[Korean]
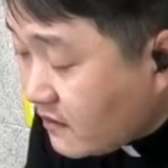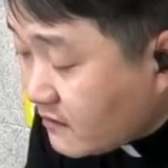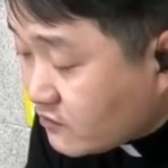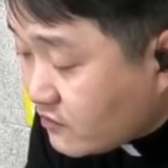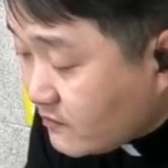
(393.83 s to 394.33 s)

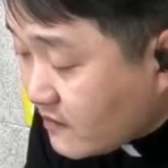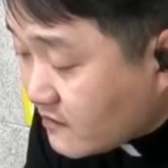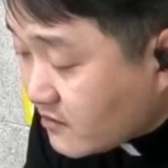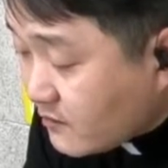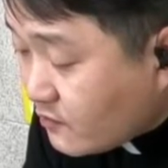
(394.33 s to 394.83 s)

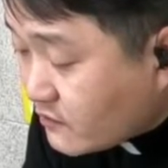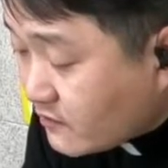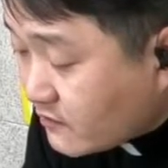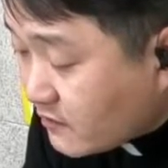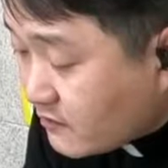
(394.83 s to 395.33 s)
주님께서
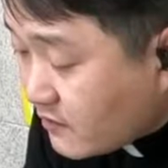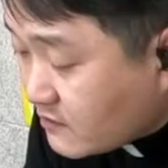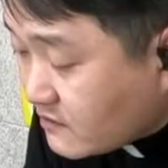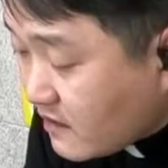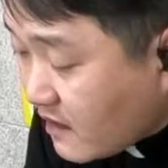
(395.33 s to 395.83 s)
보셨던
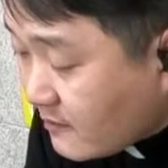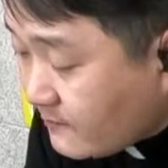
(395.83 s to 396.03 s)
것이다.